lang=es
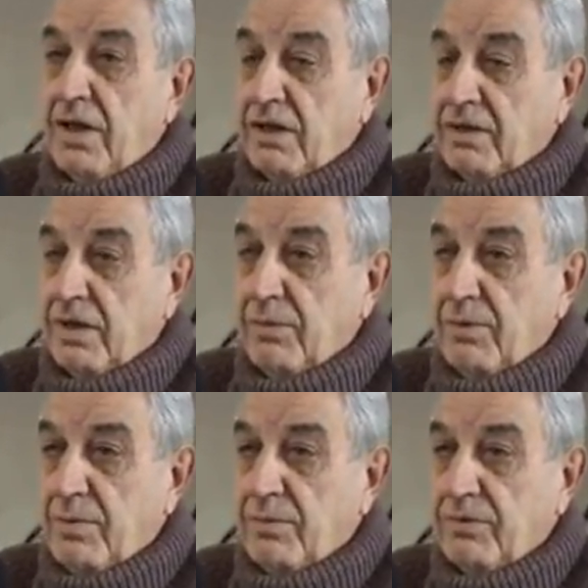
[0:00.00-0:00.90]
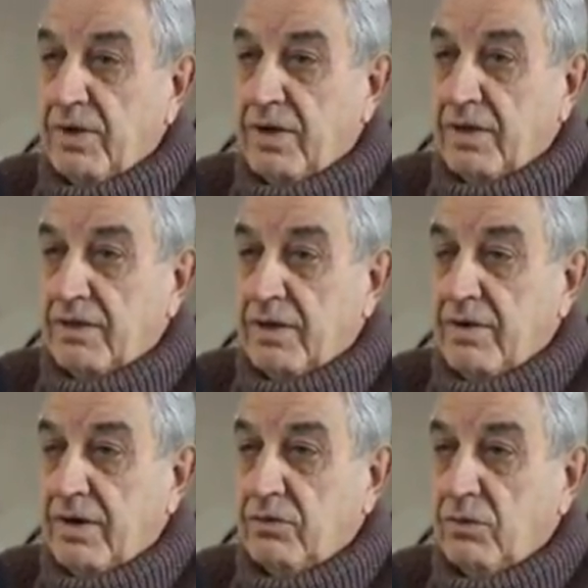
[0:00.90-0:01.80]
Y también vamos a
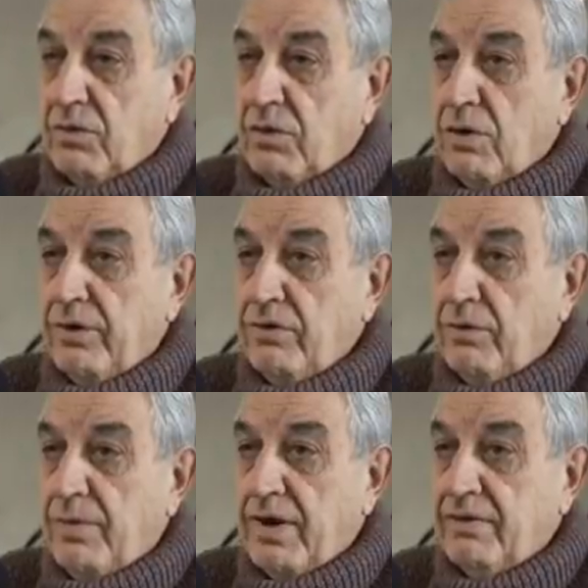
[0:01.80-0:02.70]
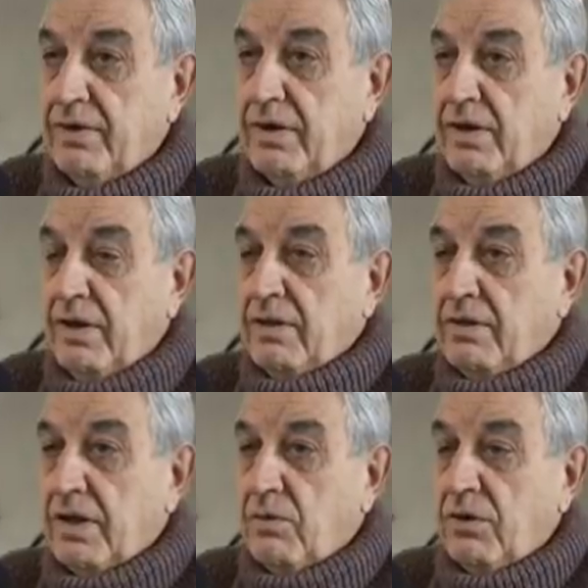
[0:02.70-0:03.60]
trabajar sobre los comercios para hacer
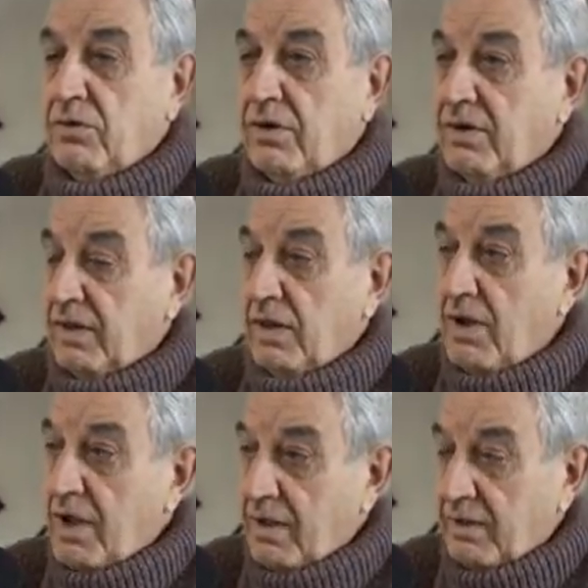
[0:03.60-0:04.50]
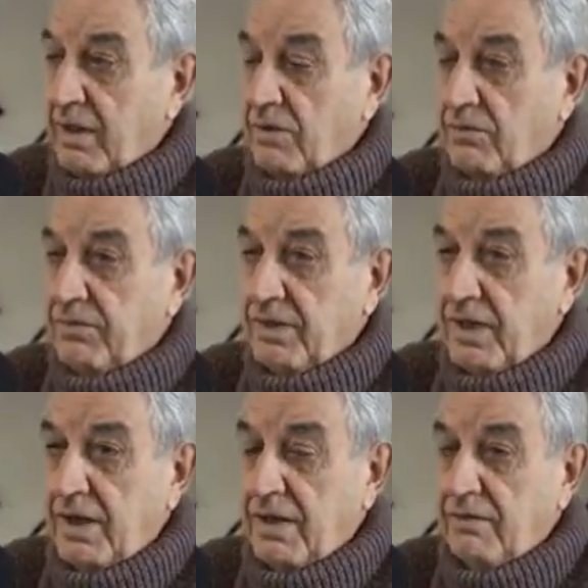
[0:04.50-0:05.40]
descuentos en restaurantes, en
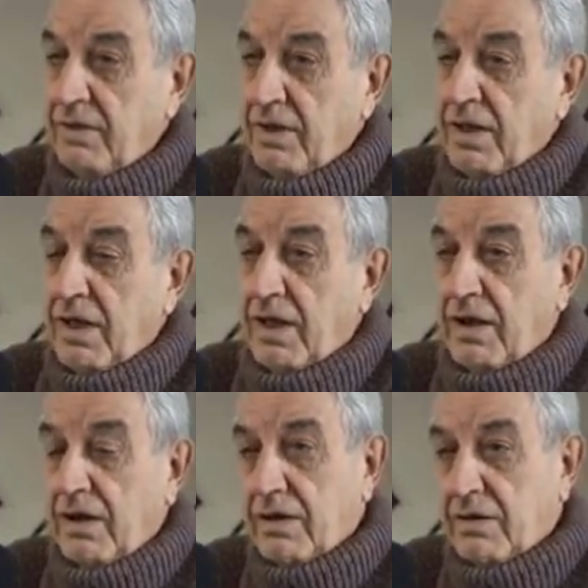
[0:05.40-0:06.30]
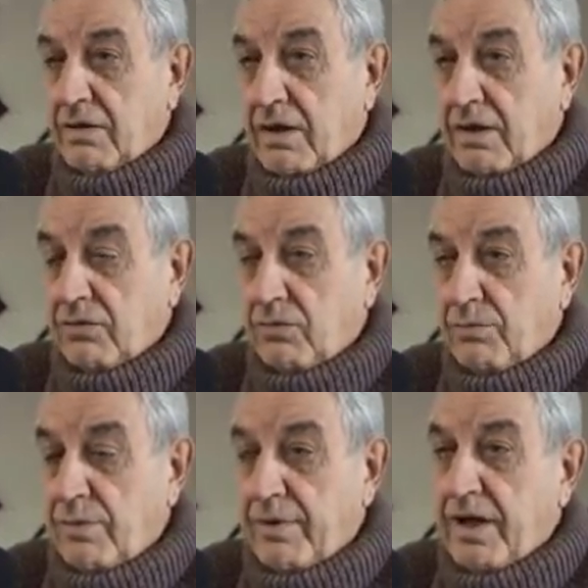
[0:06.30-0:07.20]
confiterías en,
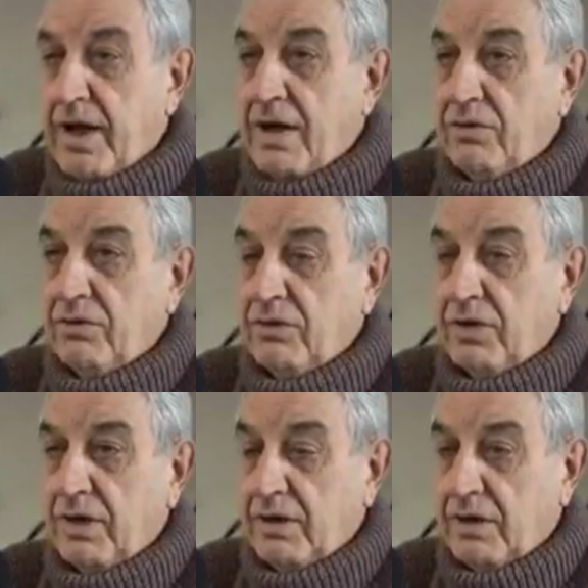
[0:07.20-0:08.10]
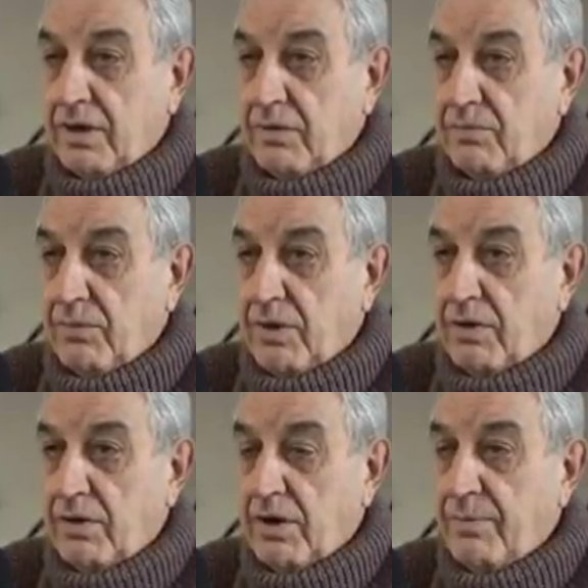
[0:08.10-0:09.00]
supermercados,
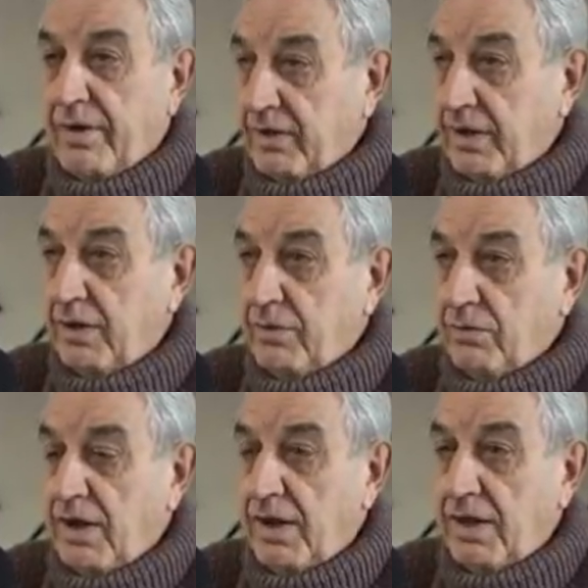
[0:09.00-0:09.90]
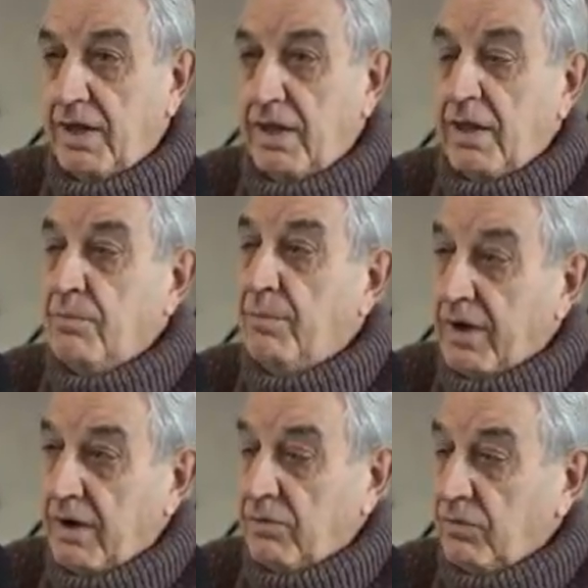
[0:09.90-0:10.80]
en, almacenes, verdulería,
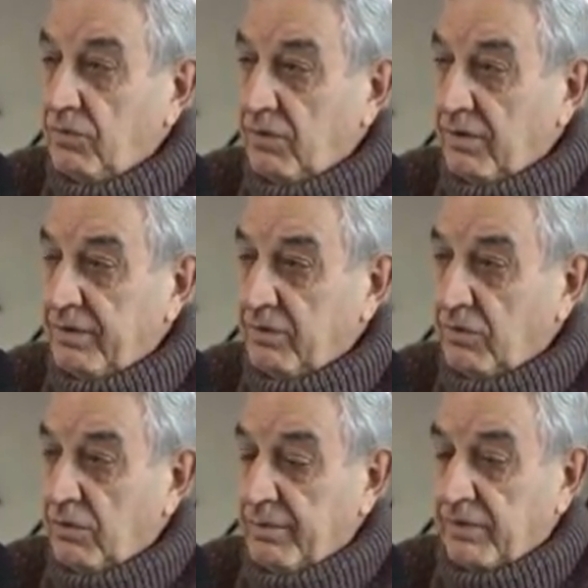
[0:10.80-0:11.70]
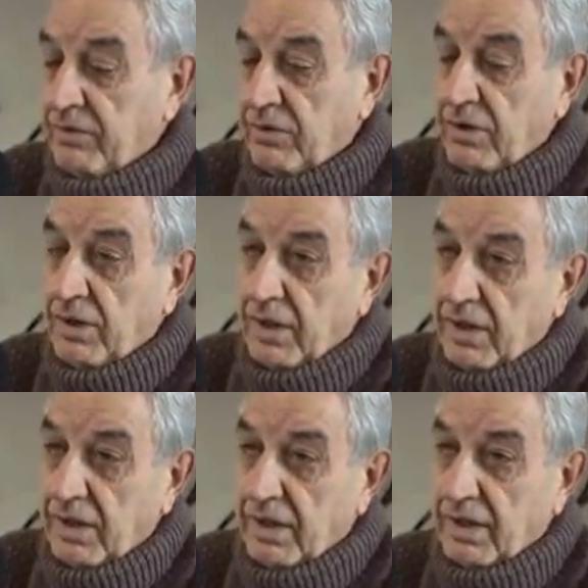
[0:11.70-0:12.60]
para los socios del centro de comercio.
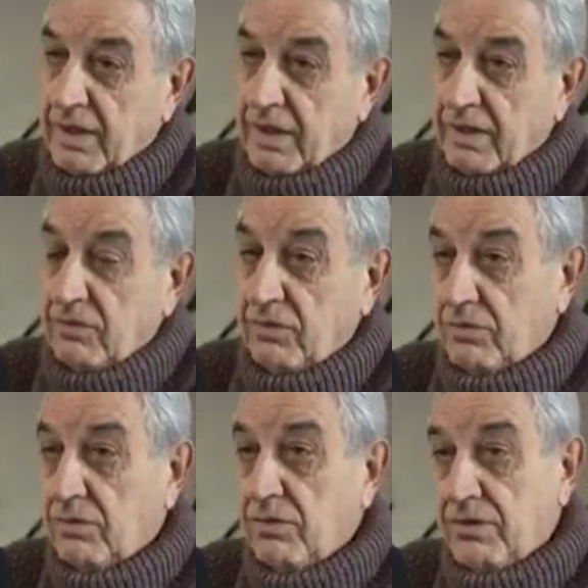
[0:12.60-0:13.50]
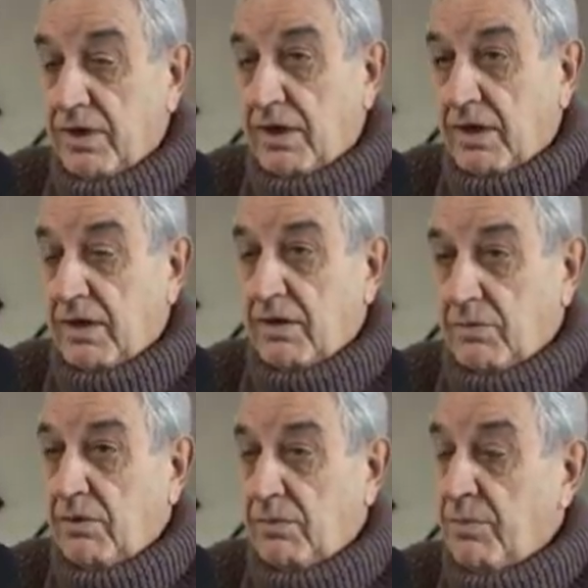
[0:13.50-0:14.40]
Eh, que son cosas que,
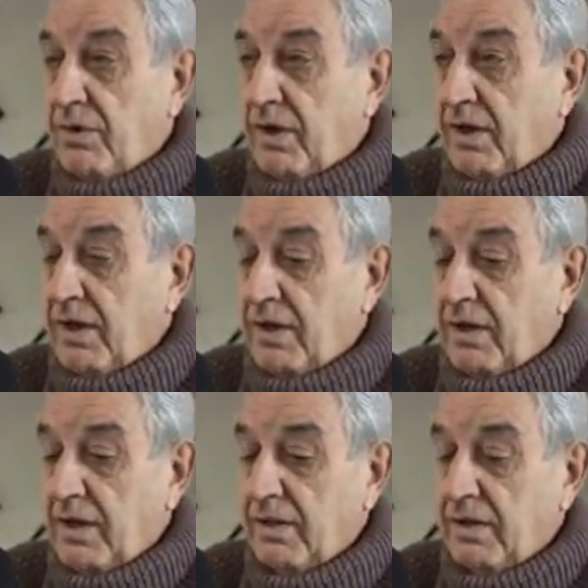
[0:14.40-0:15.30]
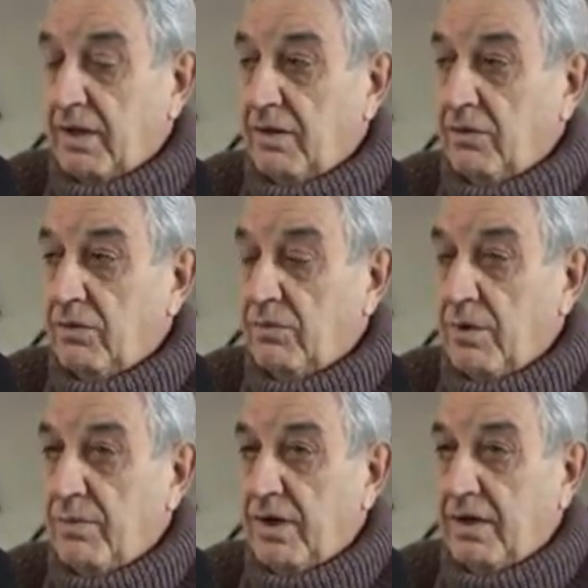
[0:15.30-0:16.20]
bueno, vamos a ir eh, adhiriendo,
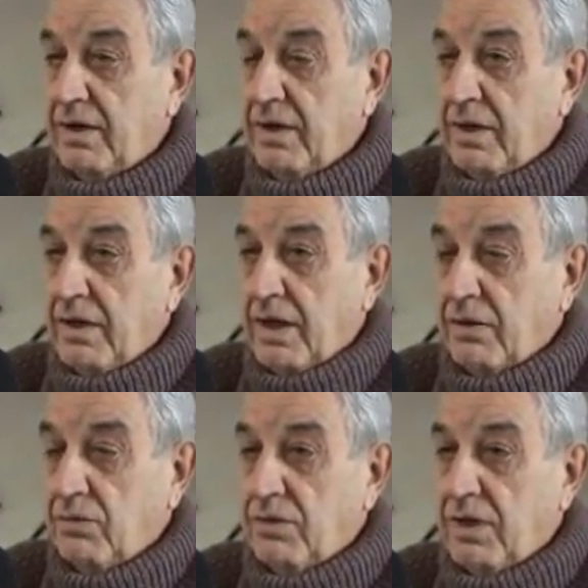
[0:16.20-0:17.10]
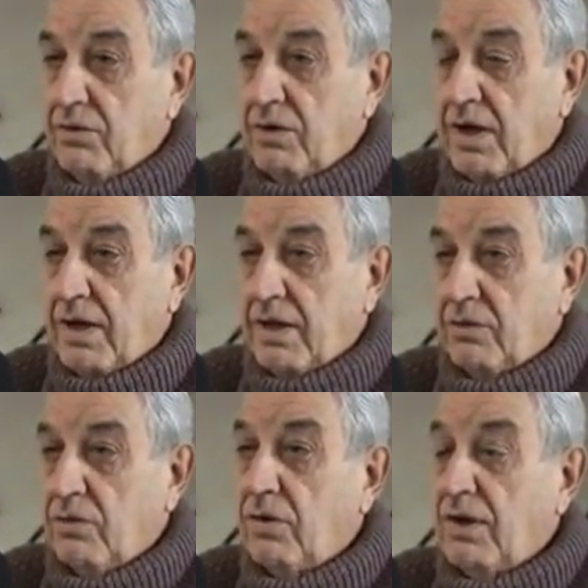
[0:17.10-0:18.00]
vamos a ir adjuntando a
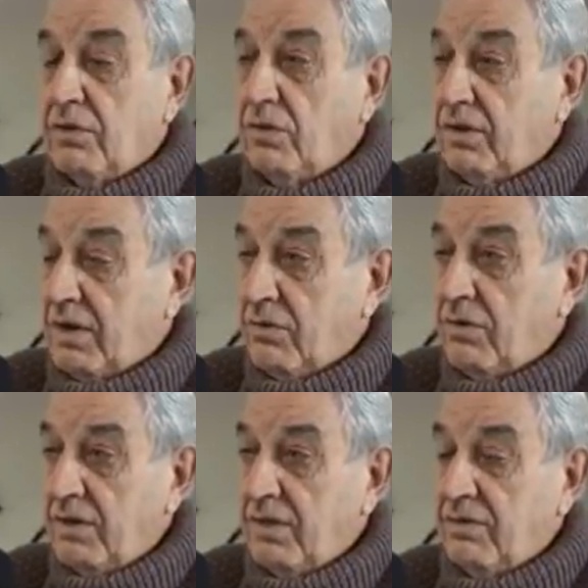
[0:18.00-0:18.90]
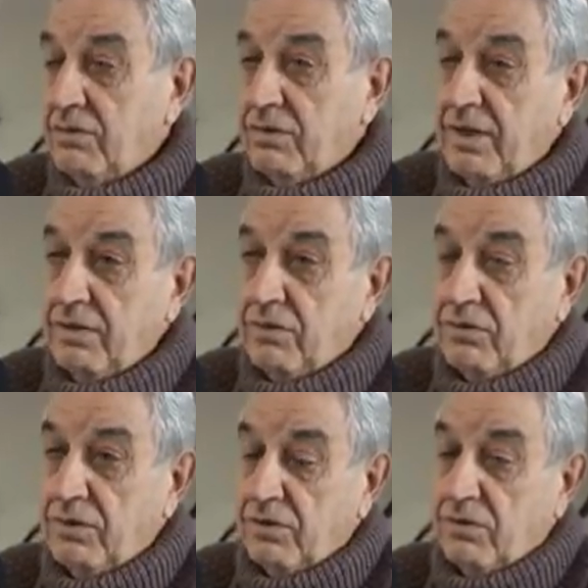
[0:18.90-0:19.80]
todo, todo el trabajo que está haciendo el centro, ¿no
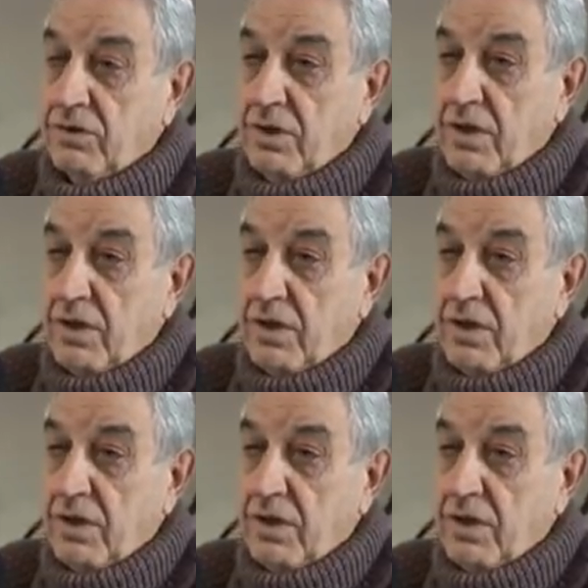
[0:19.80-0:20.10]
es cierto?